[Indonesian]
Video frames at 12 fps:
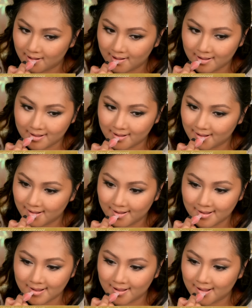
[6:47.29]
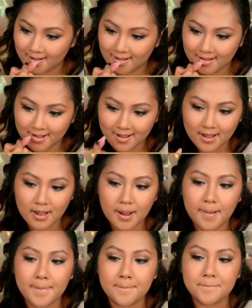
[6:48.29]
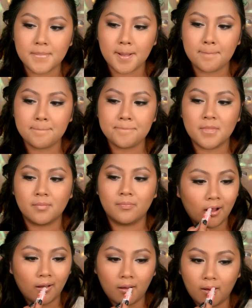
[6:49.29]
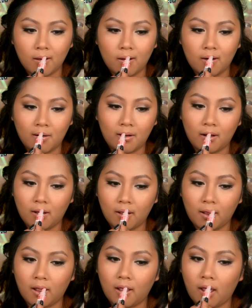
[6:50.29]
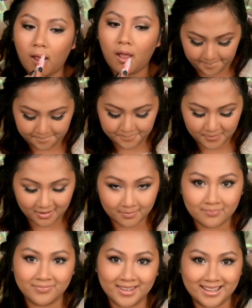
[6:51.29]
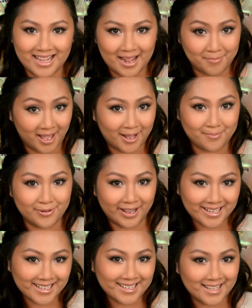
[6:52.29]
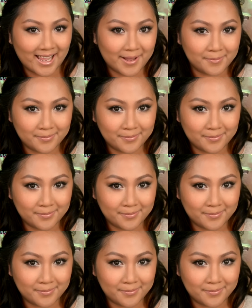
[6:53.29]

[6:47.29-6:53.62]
Ini Color Sensational Lip Gloss Brilliant warna Treat Me Sweet dan makeup looknya selesai.